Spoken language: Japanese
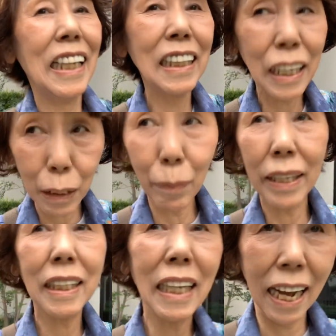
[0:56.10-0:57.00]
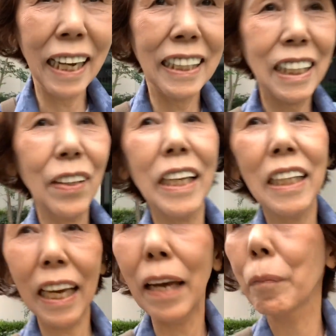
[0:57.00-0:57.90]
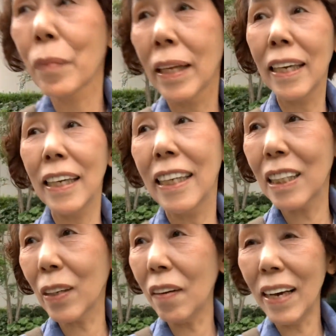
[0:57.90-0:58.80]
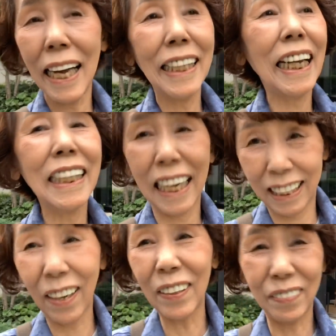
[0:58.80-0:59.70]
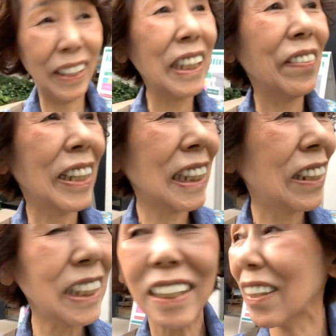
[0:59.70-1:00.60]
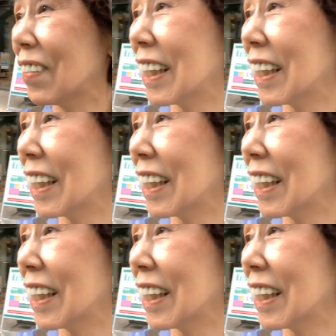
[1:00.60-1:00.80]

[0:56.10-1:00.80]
いたしました。それで、それは何かと申しますと、ちょっとお